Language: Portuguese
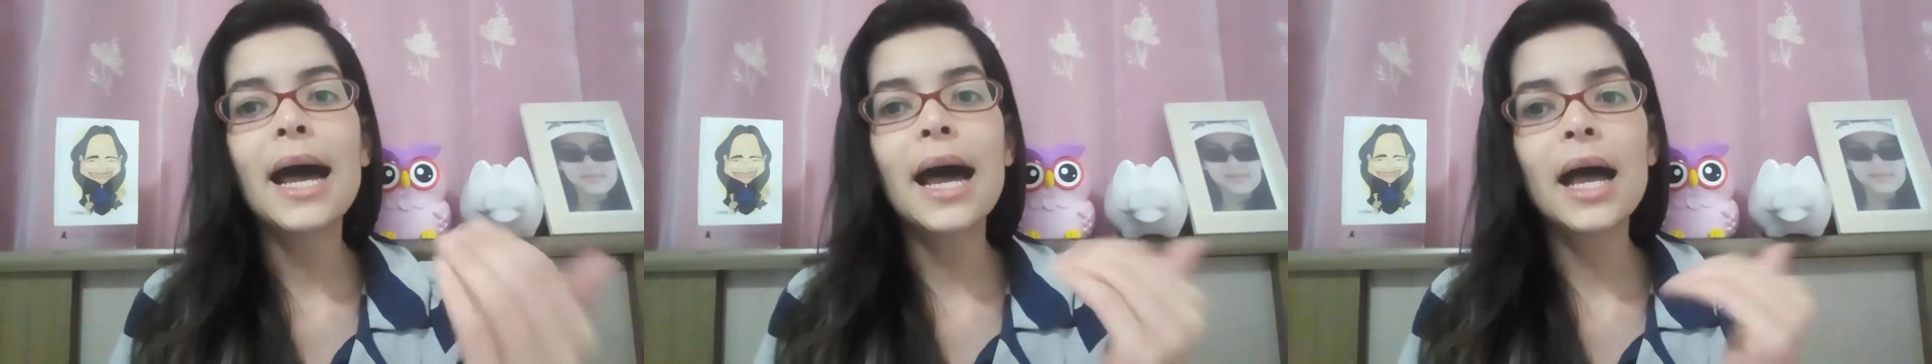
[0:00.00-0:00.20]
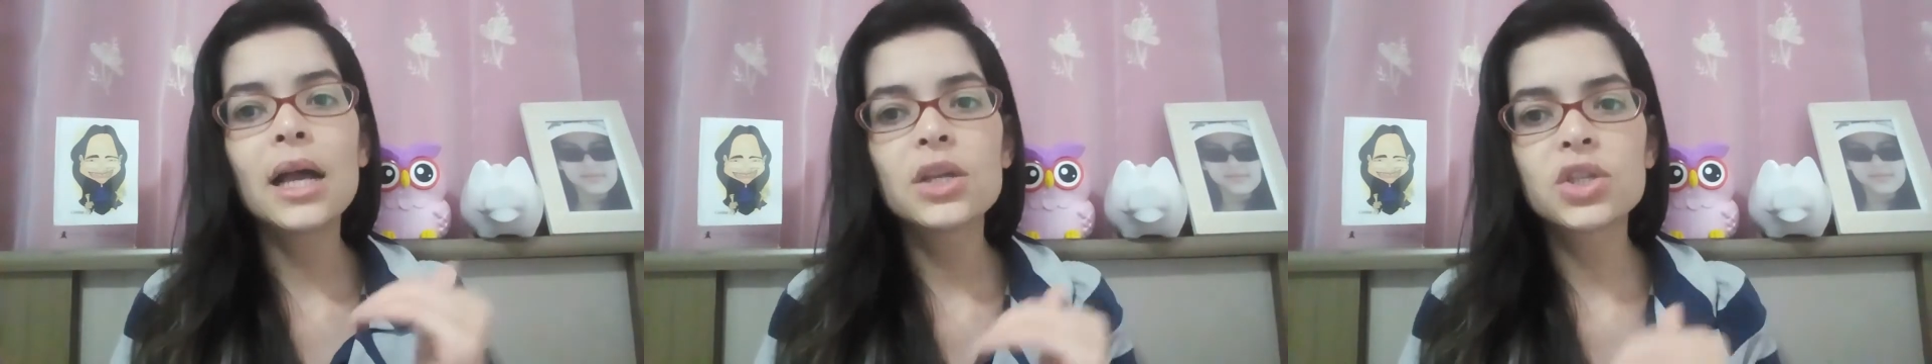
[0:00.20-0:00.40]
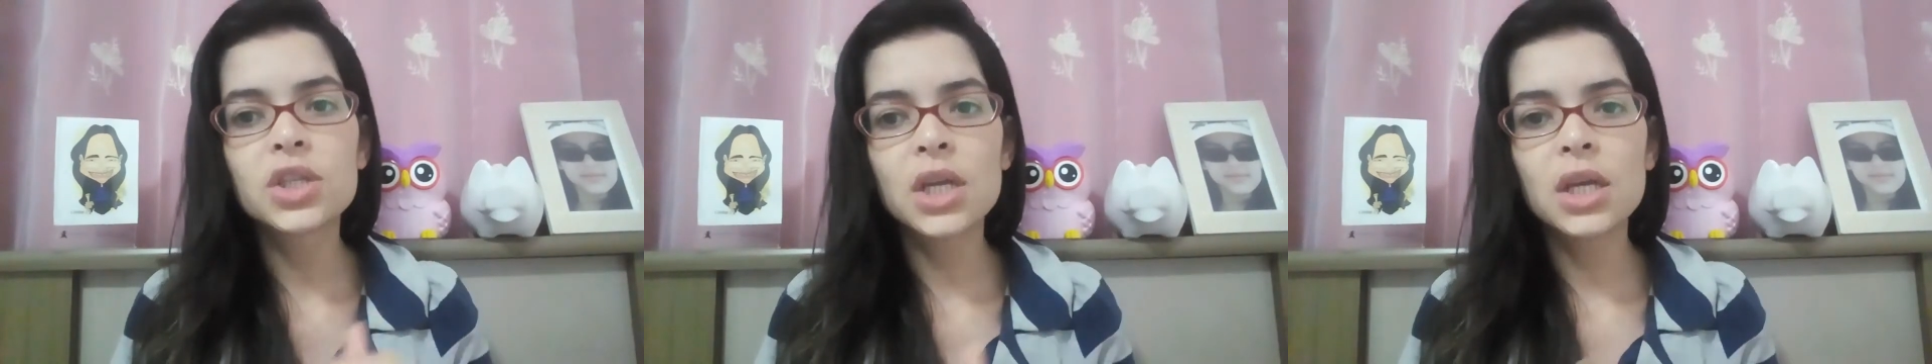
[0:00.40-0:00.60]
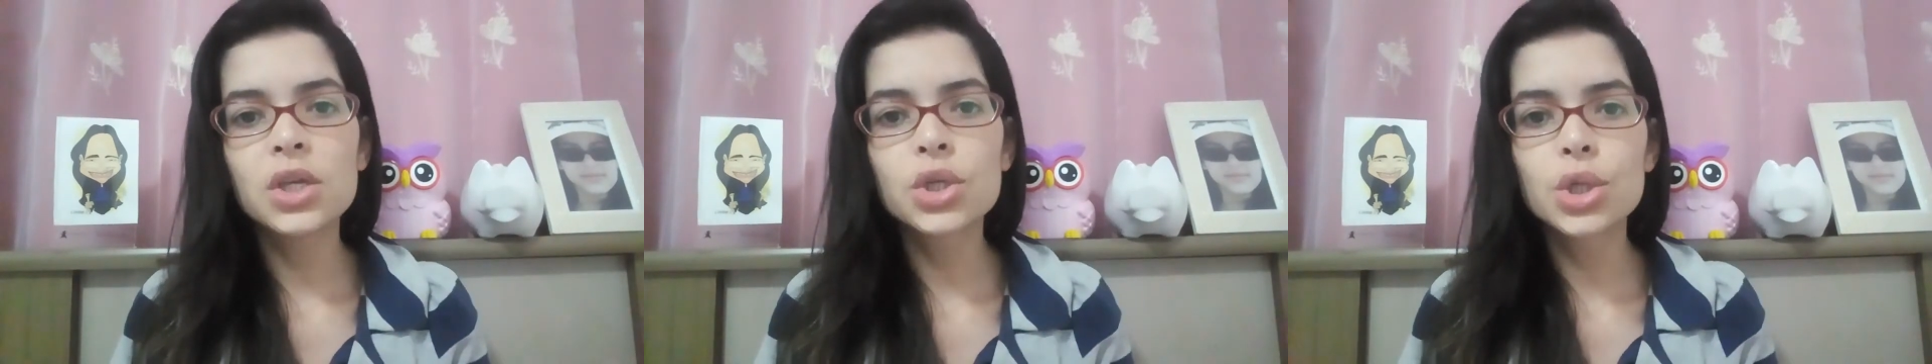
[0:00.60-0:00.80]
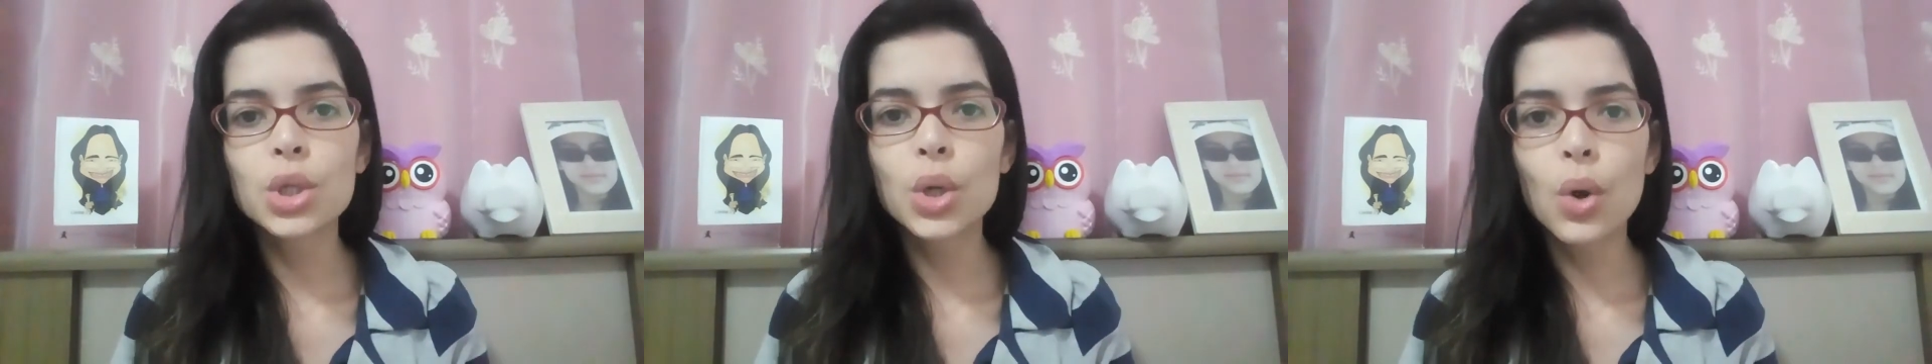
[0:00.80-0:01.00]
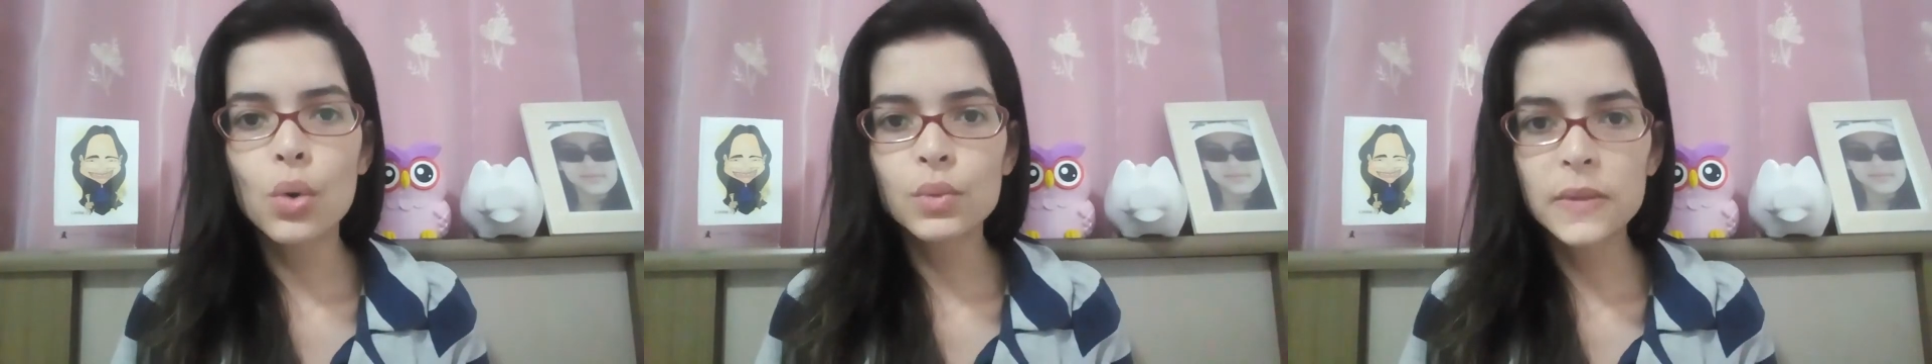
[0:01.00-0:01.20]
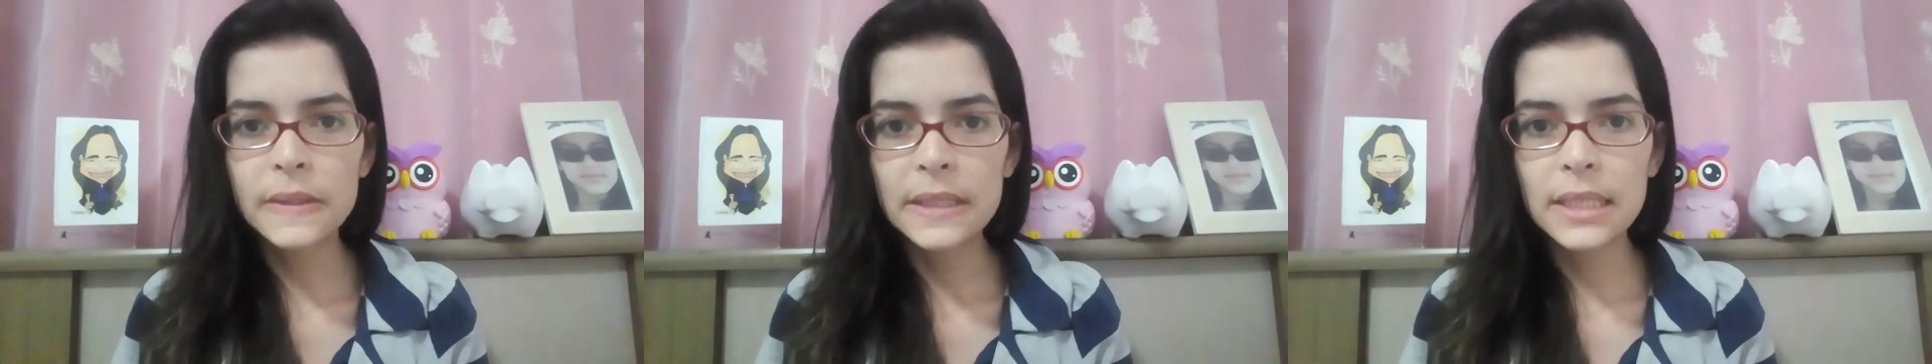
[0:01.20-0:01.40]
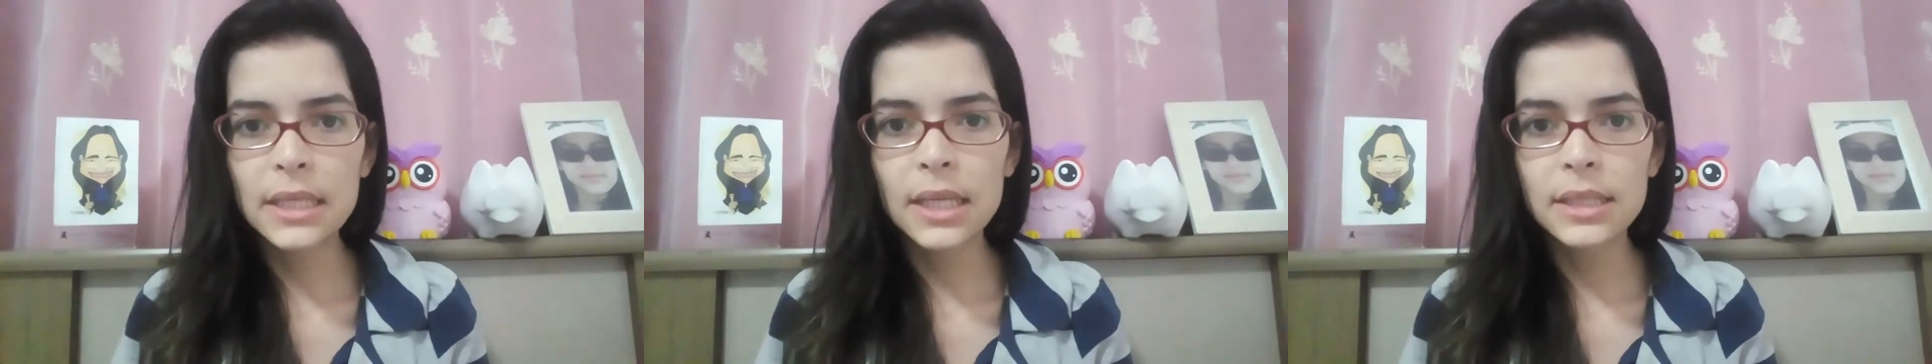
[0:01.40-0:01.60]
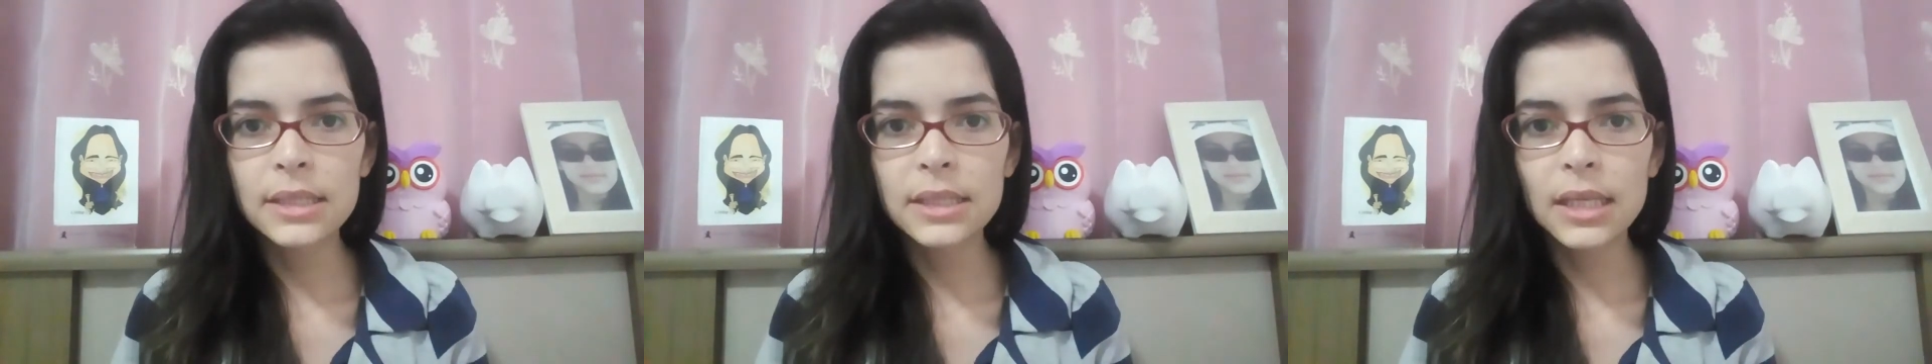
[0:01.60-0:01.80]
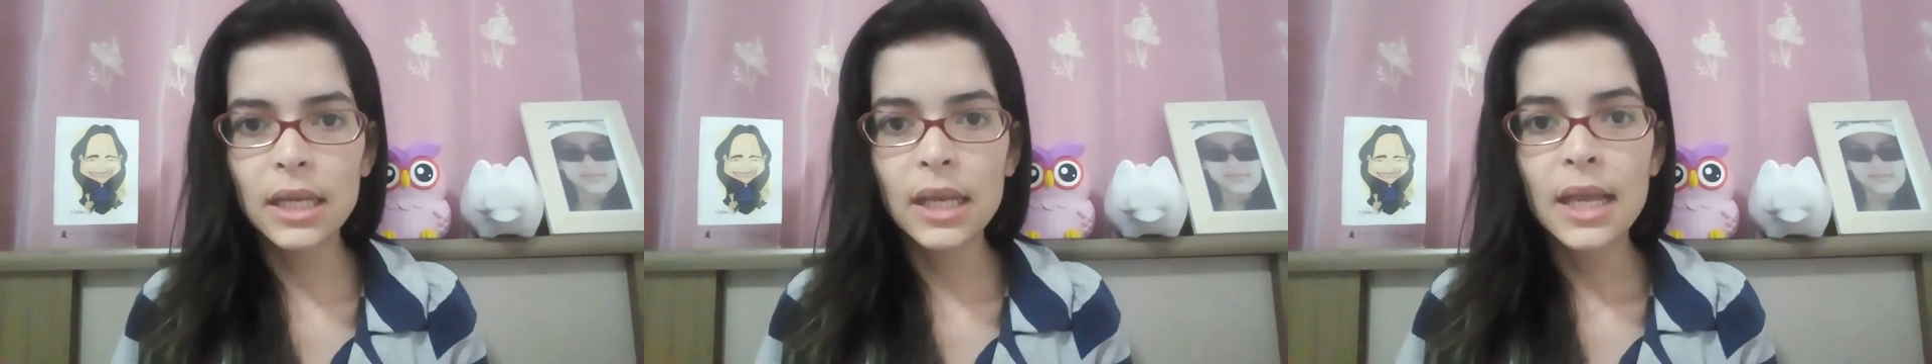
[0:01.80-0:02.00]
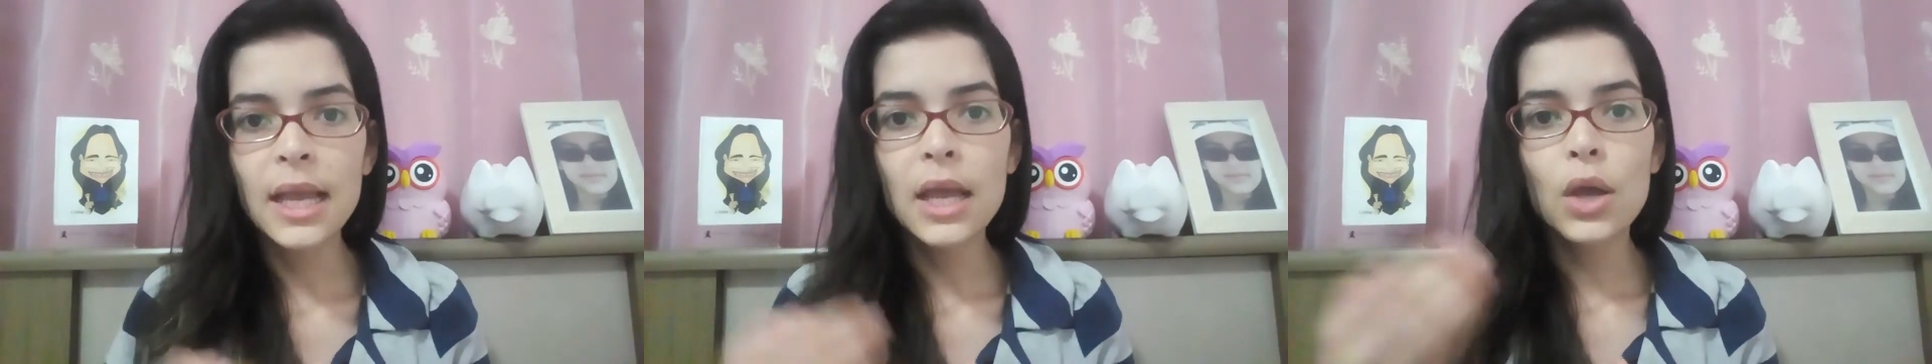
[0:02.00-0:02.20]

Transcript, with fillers: a gente consiga assim